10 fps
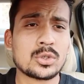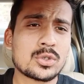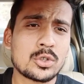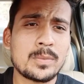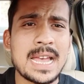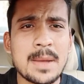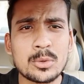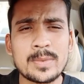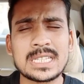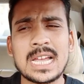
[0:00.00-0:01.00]
दोस्तों मैं
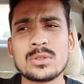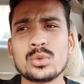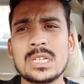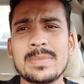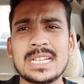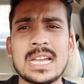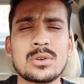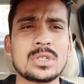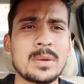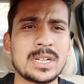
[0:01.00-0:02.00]
आपको बता दूं कि भैया
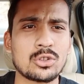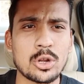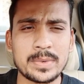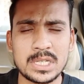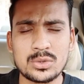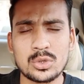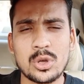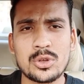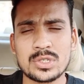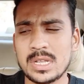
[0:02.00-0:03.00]
को ना मैं ड्रॉप कर चुका
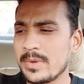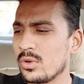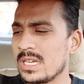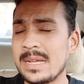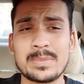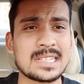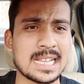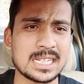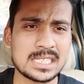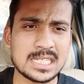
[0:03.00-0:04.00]
हूँ समय हो रहा है अपना
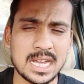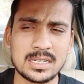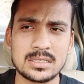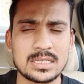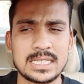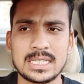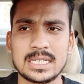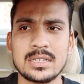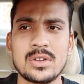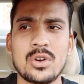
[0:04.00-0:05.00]
साढ़े चार ठीक
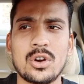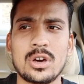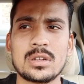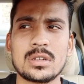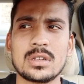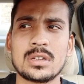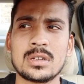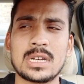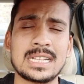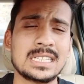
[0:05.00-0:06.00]
है और
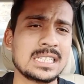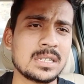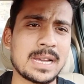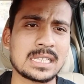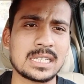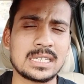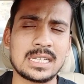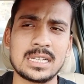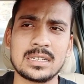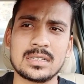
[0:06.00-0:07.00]
अर्निंग की बात करें
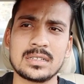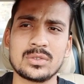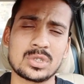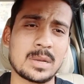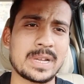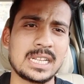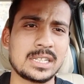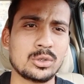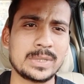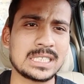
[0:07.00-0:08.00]
ना उसके पहले
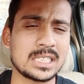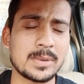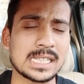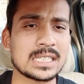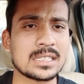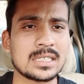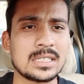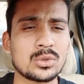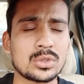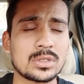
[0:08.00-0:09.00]
किलोमीटर की बात करते
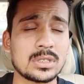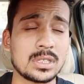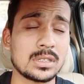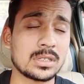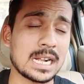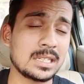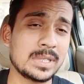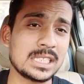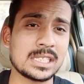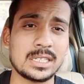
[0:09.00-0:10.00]
हैं तो गाड़ी
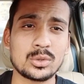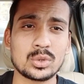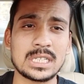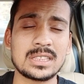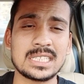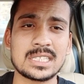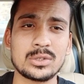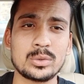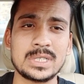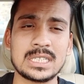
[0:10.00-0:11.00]
मेरी चली टोटल तीस
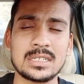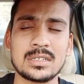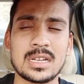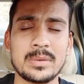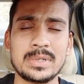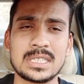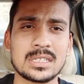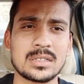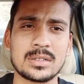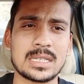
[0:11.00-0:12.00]
किलोमीटर अभी
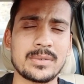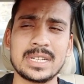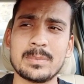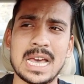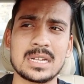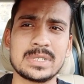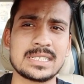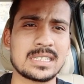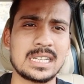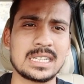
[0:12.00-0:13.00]
तक उतना वही बारह बजे
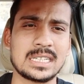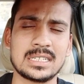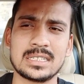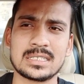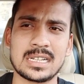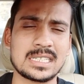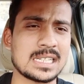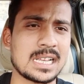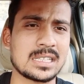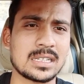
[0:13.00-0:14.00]
से लेके साढ़े
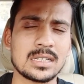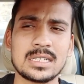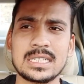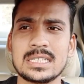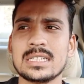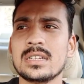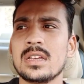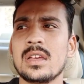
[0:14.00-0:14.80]
चार तक ठीक है